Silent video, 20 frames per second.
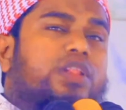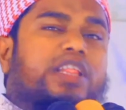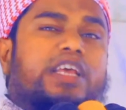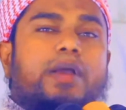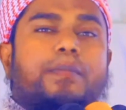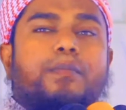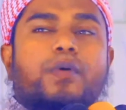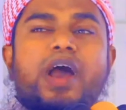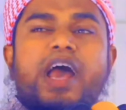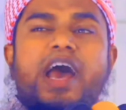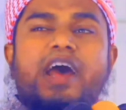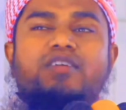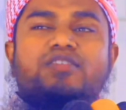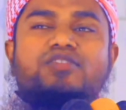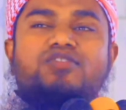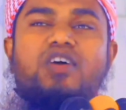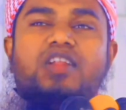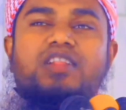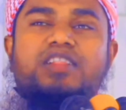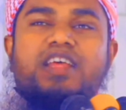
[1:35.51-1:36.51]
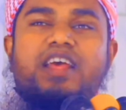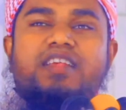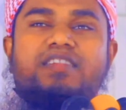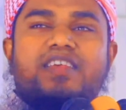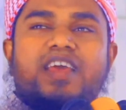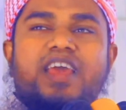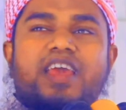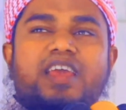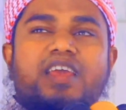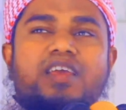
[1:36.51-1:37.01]
ওদিকে বয়ানও চলতে
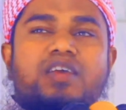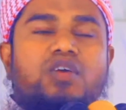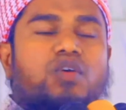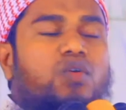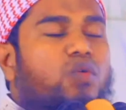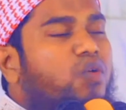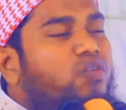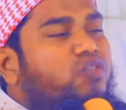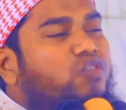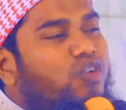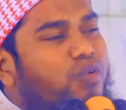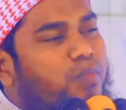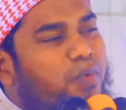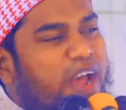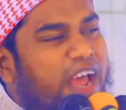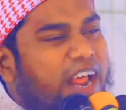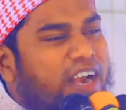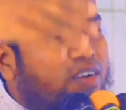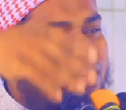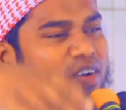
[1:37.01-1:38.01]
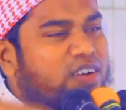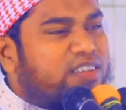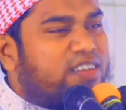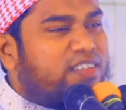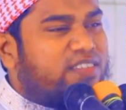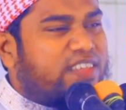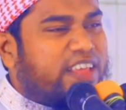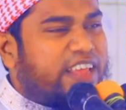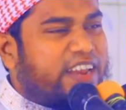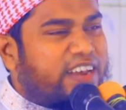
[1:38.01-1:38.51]
আছে হুজুর বয়ান
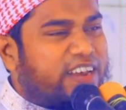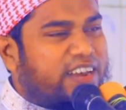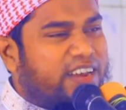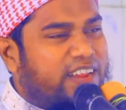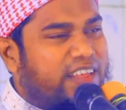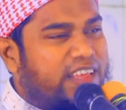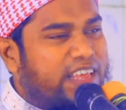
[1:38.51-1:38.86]
করতেছেন